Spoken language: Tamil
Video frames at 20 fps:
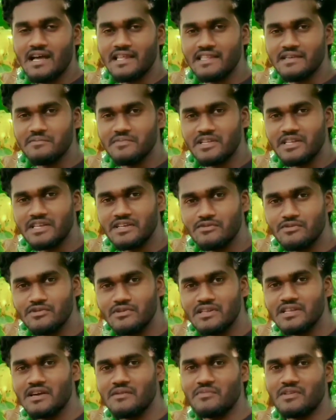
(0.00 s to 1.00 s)
அதே மாதிரி
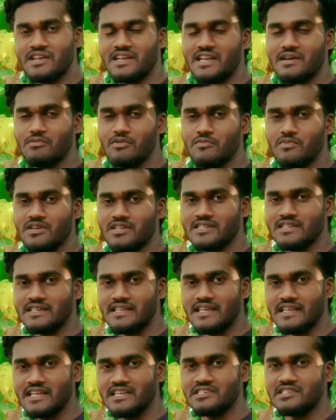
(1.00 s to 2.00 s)
கூகுள் கேமரா எனபிள்
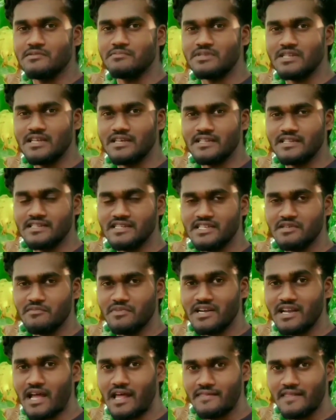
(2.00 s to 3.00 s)
பண்ணுறதுக்கு நிறைய ஸ்டெப்ஸ்லாம் இருந்துச்சு
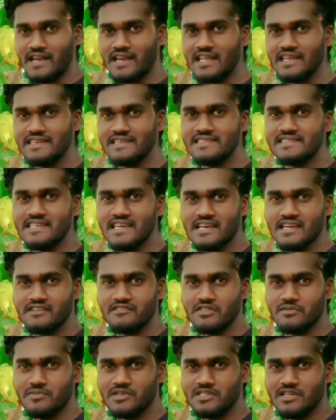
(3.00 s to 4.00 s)
பட் அதெல்லாம் ஈஸியாக
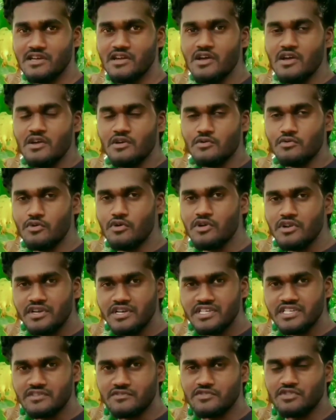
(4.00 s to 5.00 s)
இருக்கிற விதமாக தான் கோ
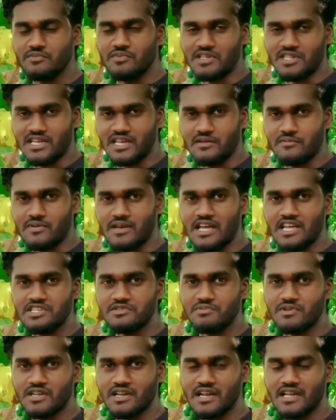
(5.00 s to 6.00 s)
எடிஷன் வந்து பார்த்தீங்கன்னா இப்போ
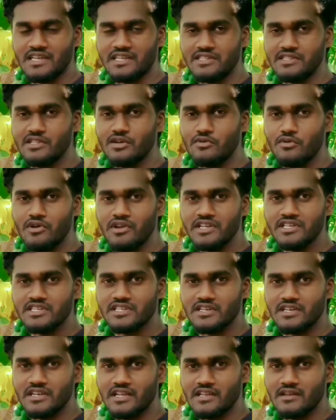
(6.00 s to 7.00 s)
லான்ச் பண்ணுறாங்க இந்த கோ
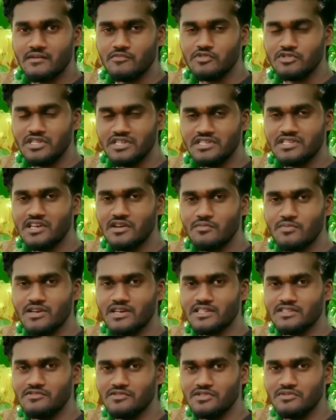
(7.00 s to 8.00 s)
எடிஷன் நம்ம வந்து இன்ஸ்டால்
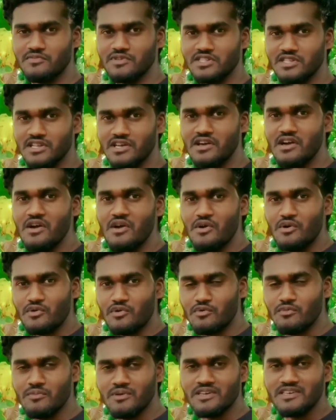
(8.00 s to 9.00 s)
பண்ணுறதுக்கு வந்து பார்த்தீங்கன்னா
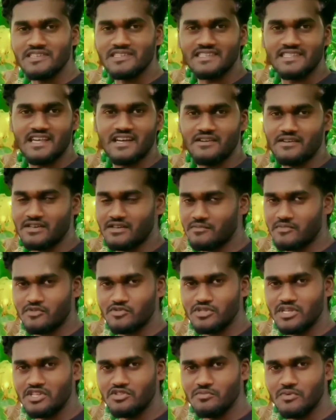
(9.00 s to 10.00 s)
ரொம்ப ஈஸி தான் நம்ம
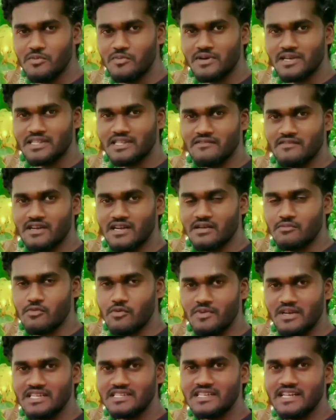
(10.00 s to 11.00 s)
வந்து எதுவுமே பண்ண தேவையில்ல
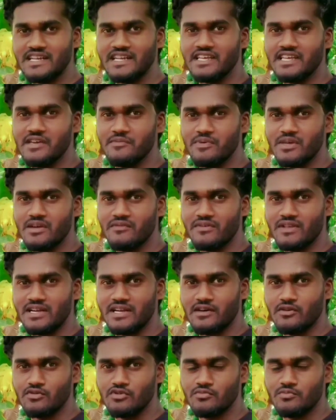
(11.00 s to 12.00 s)
நம்ம மொபைல் ஸ்டேட்டாக ஏபிகே
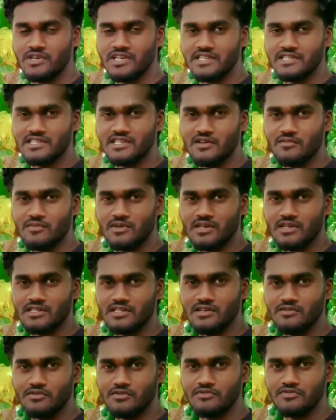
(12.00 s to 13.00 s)
ஃபைல டவுன்லோட் பண்ணி இன்ஸ்டால்
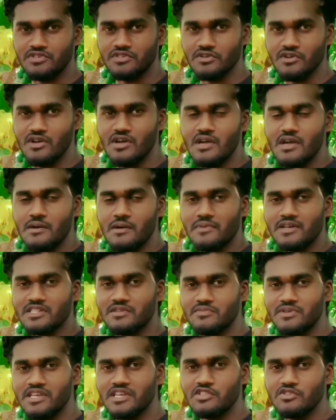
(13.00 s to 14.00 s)
பண்ணுறது தான் ஒரு விஷயம்
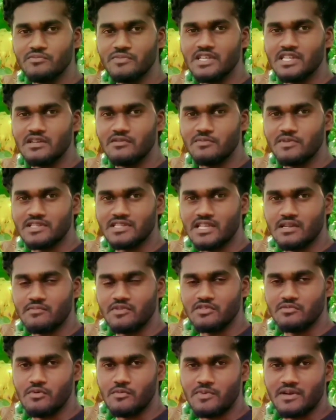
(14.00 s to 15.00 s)
மற்றபடி எதுவுமே அதில் பெருசாக
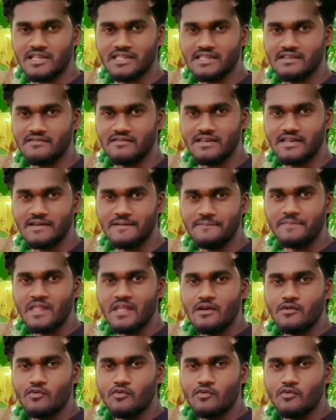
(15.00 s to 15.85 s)
நம்ம எதுவுமே பண்ண தேவையில்லை